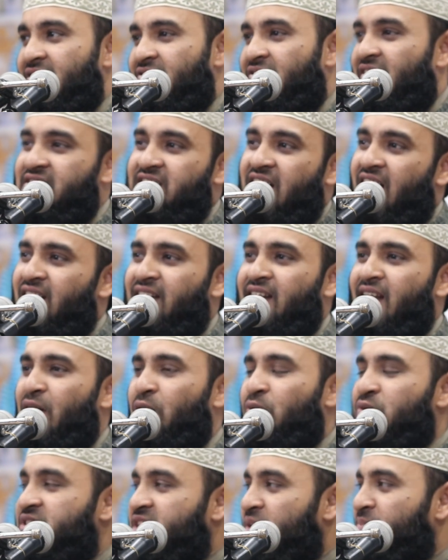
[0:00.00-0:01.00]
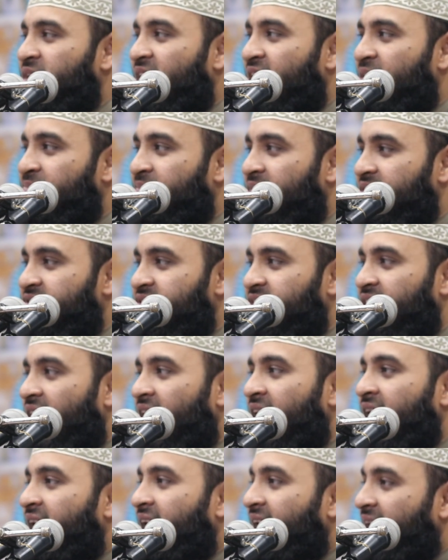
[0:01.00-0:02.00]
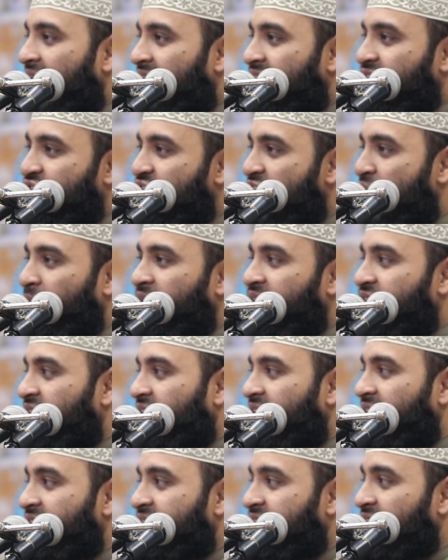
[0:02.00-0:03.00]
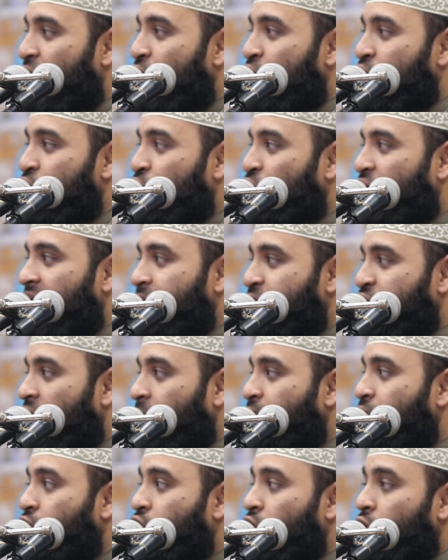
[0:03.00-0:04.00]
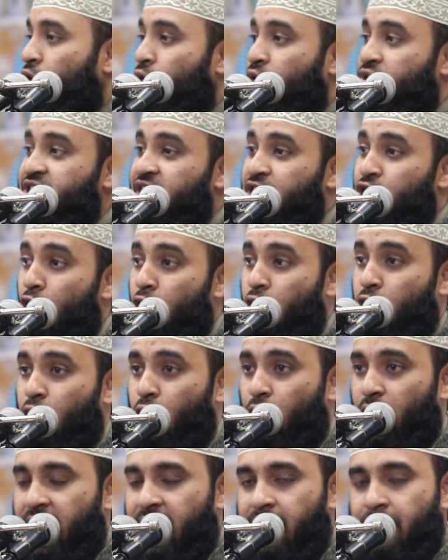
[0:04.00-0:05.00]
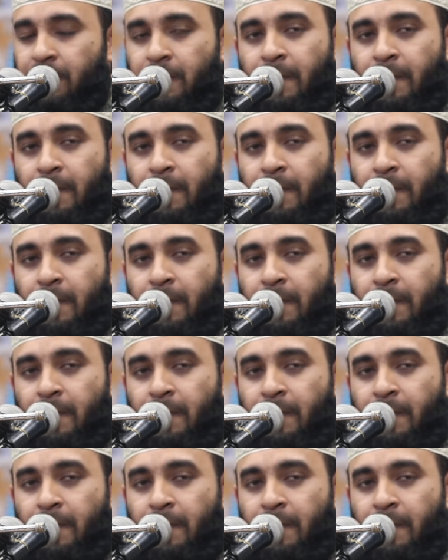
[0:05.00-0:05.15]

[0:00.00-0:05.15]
ফাজা আল্লাহ হুসামি আম্বাসিরা এয়ার ড্রামে যে সাউন্ড ওয়েভ শব্দ তরঙ্গ যে নক করে